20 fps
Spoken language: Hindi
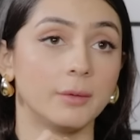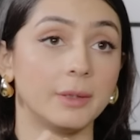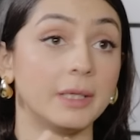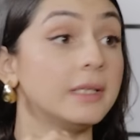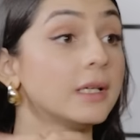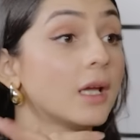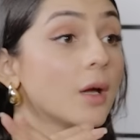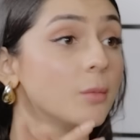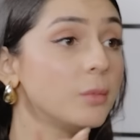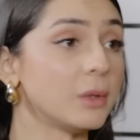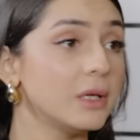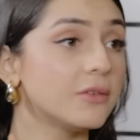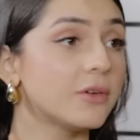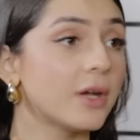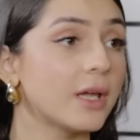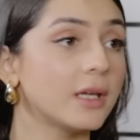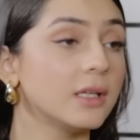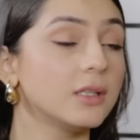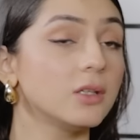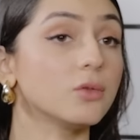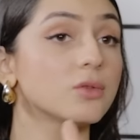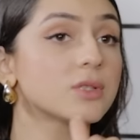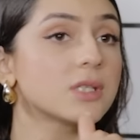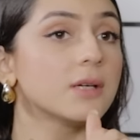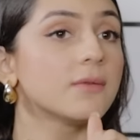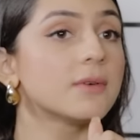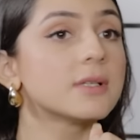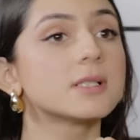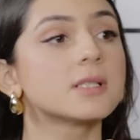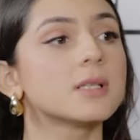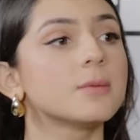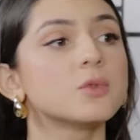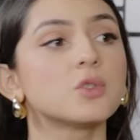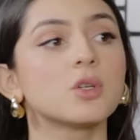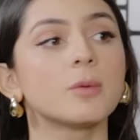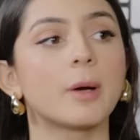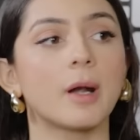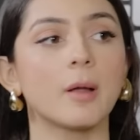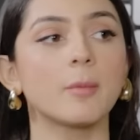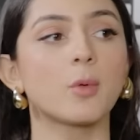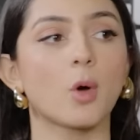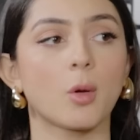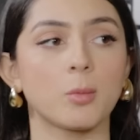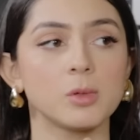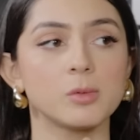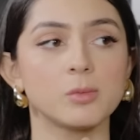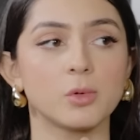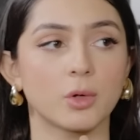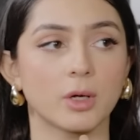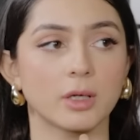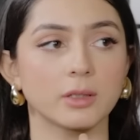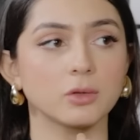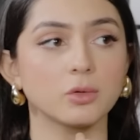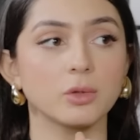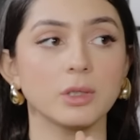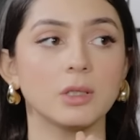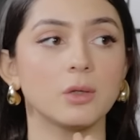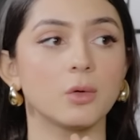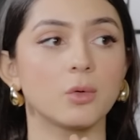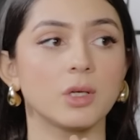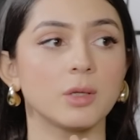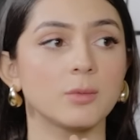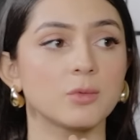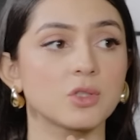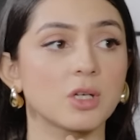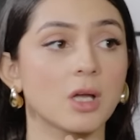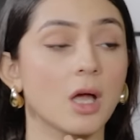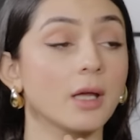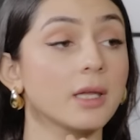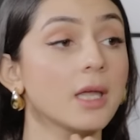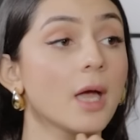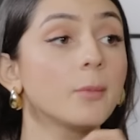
इनकम्प्लीट uh, रहेगी थी और उसकी वजह से मुझे बड़ा प्रॉब्लम हो रहा था तो इन लोगों ने मुझे कहा हम्म।